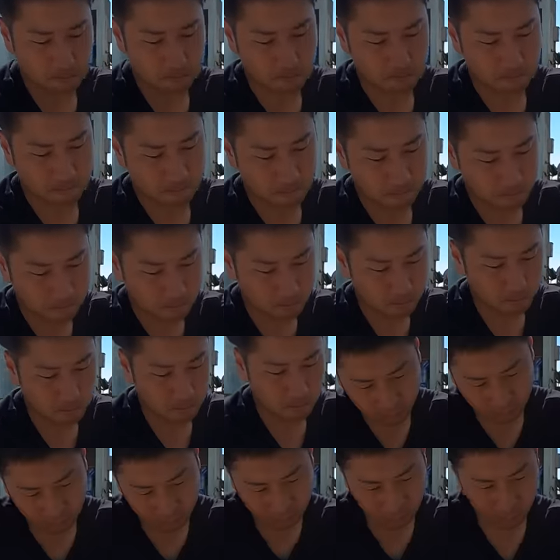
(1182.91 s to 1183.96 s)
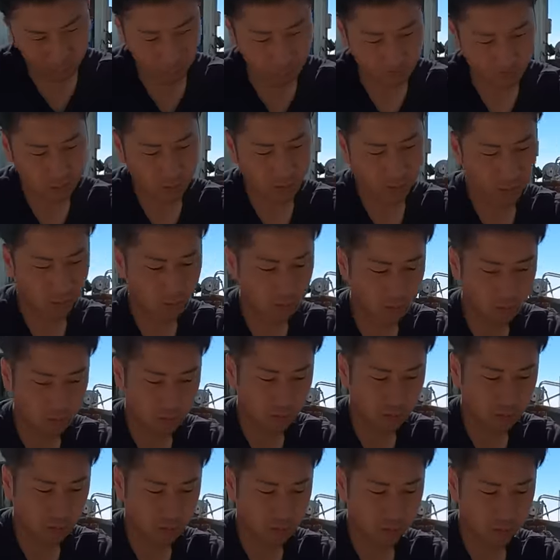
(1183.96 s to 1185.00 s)
先輩ちなみにあ
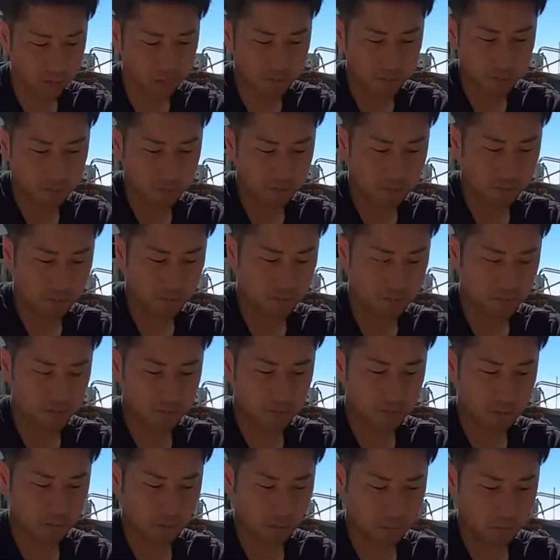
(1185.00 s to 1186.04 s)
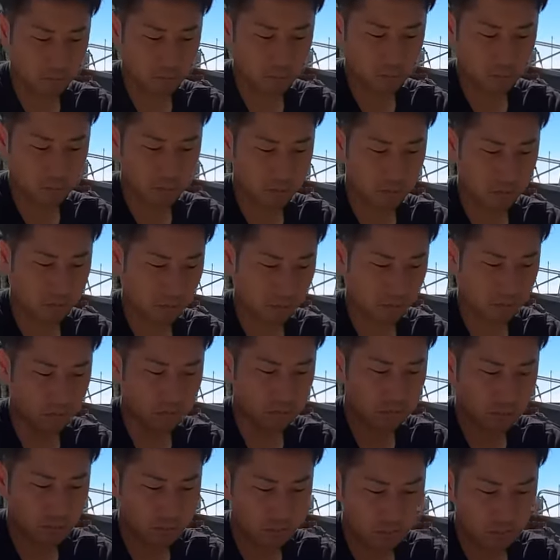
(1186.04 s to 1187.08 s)
の、うん、漁師のこととか
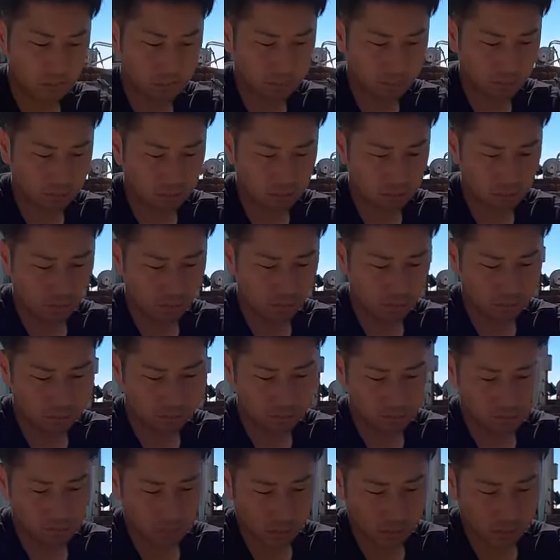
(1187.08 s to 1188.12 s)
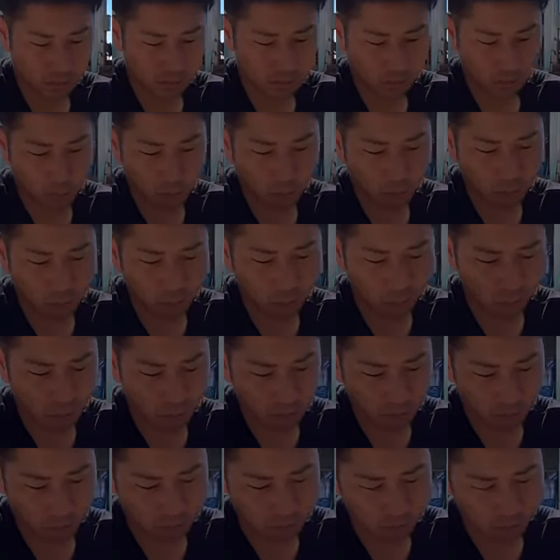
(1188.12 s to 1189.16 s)
誰から教えてもらったんですか俺はね、
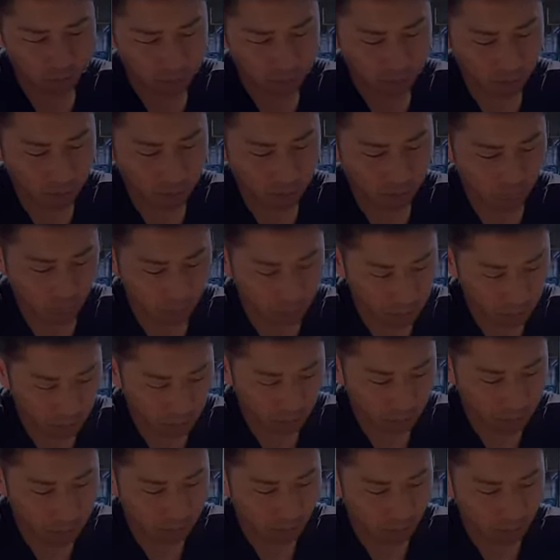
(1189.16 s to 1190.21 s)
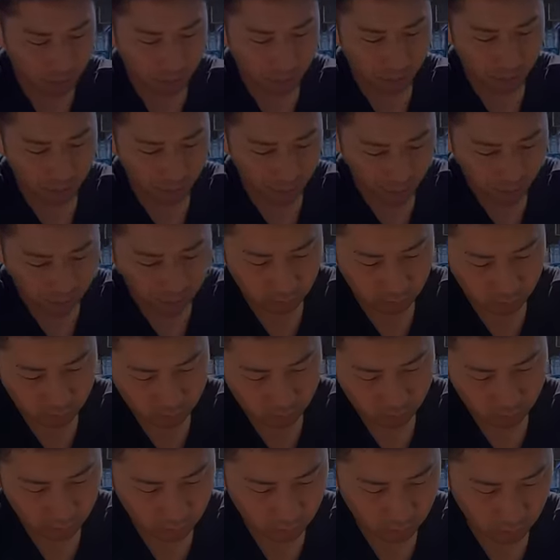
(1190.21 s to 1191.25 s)
まあ、もちろん親父もあるんやけど
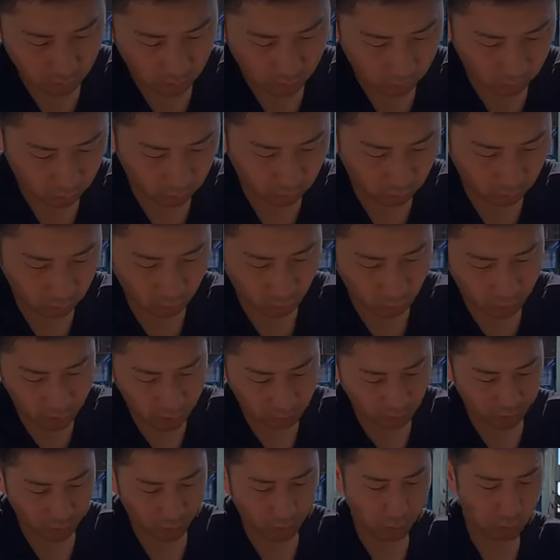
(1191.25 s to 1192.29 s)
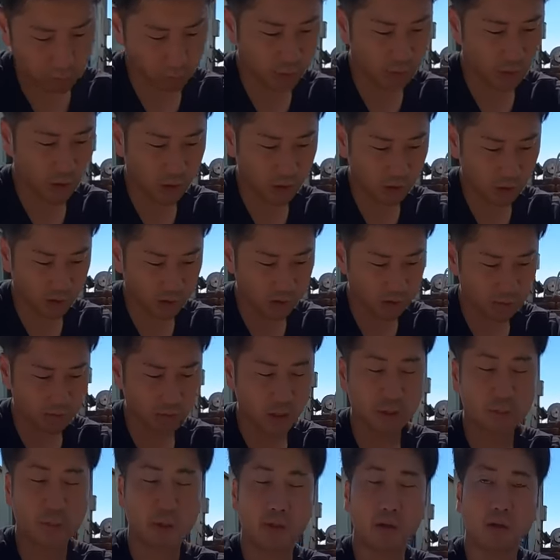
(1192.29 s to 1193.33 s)
親父とはねよく喧嘩する
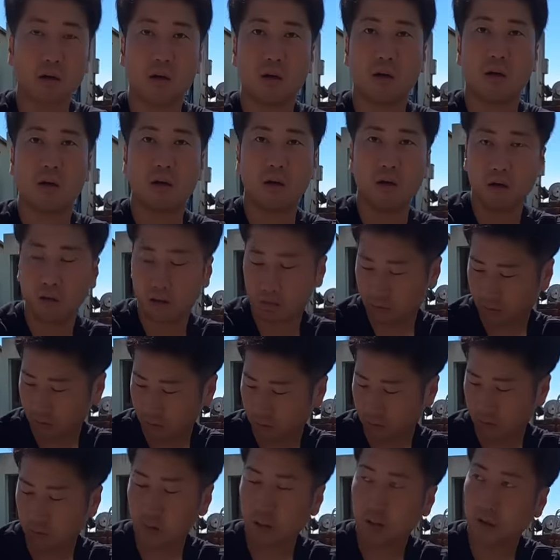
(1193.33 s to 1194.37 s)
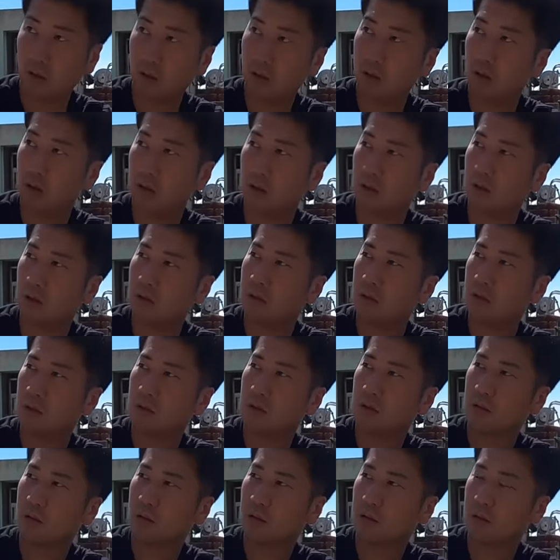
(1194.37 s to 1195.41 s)
タイプやだからああ、うん、
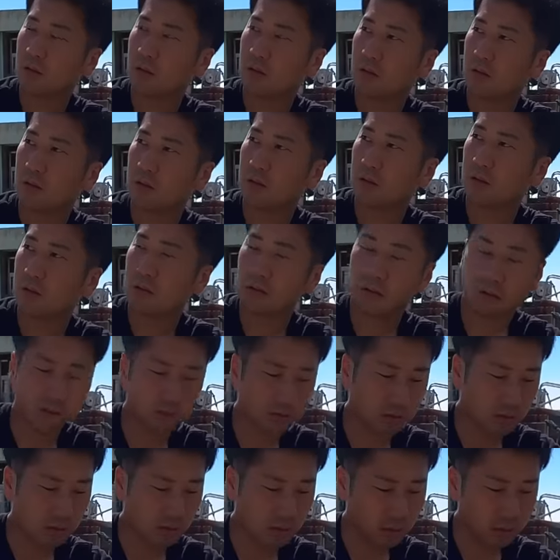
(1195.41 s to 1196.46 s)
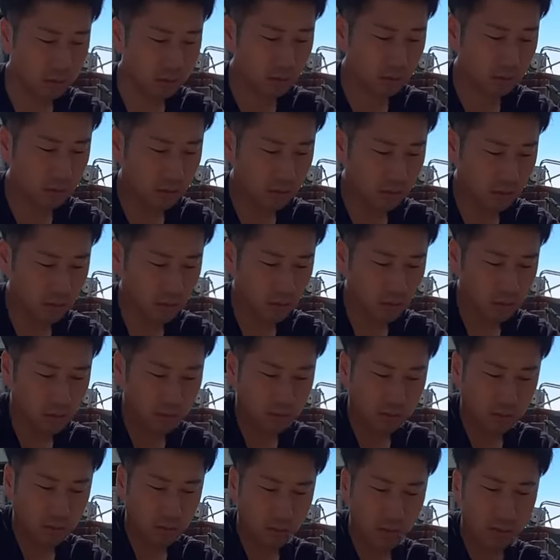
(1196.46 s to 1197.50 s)
タイプやったというか今も
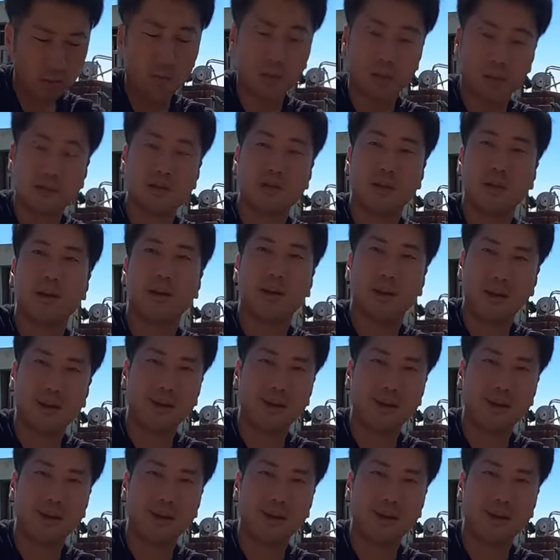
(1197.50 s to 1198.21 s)
です今もですね